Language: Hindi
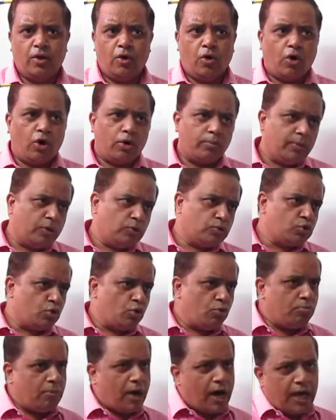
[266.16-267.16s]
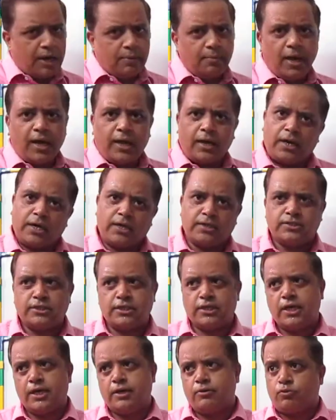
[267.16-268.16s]
और मैं उसको बार बार हर
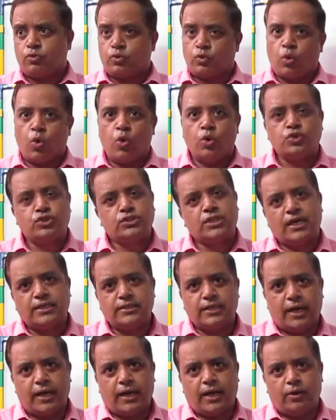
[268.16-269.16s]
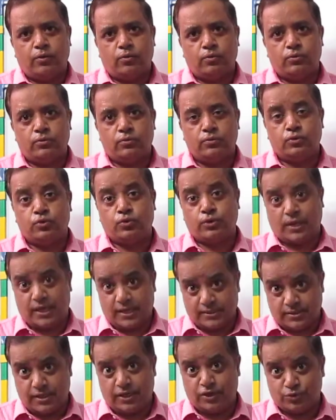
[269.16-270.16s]
जगह खोजता जा रहा हूँ तो क्या
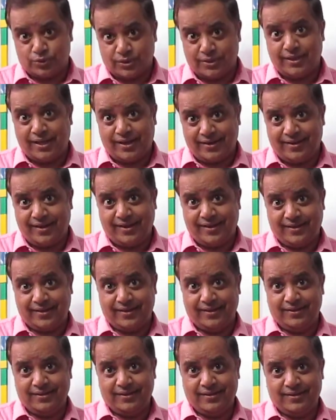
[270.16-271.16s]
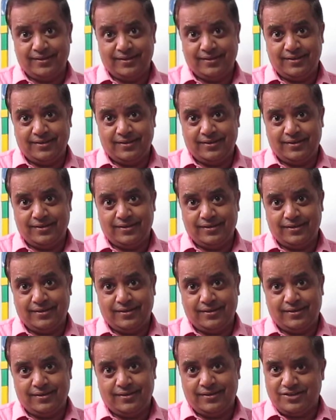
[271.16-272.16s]
ऐसे अनुसंधान कहेंगे
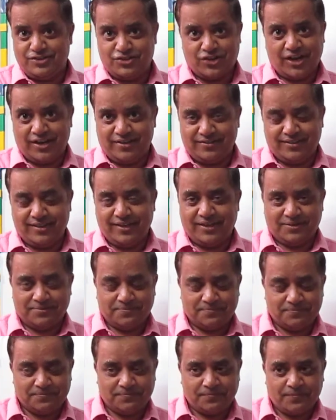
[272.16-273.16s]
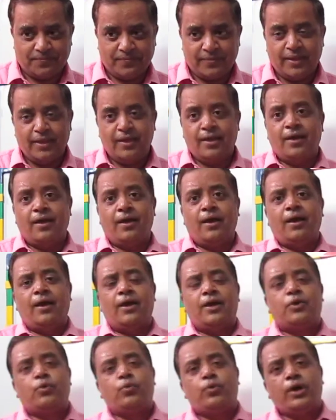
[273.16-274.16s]
शायद नहीं
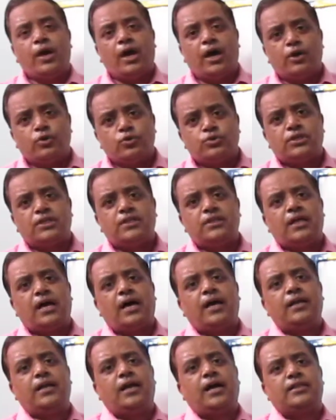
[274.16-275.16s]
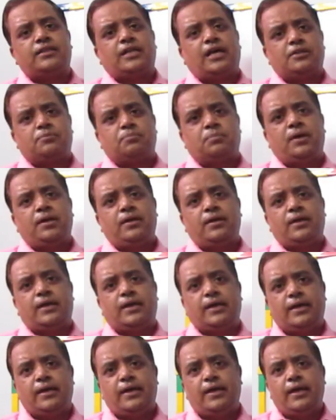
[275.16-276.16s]
क्योंकि अनुसंधान का तात्पर्य
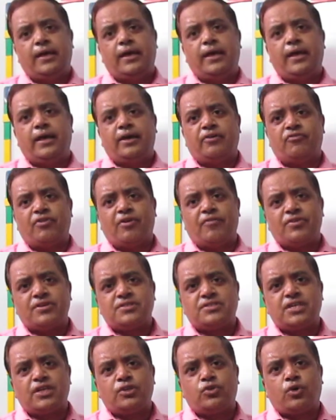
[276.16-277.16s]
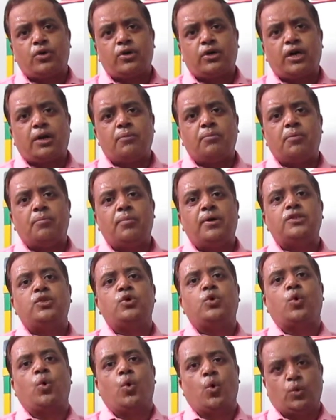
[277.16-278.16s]
है एक व्यवस्थित और क्रमबद्ध
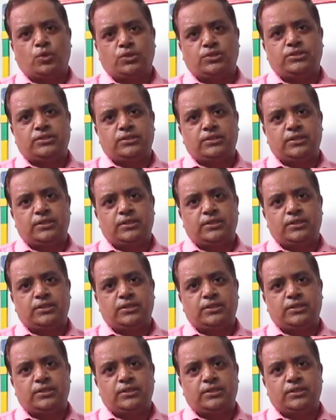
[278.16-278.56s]
खोज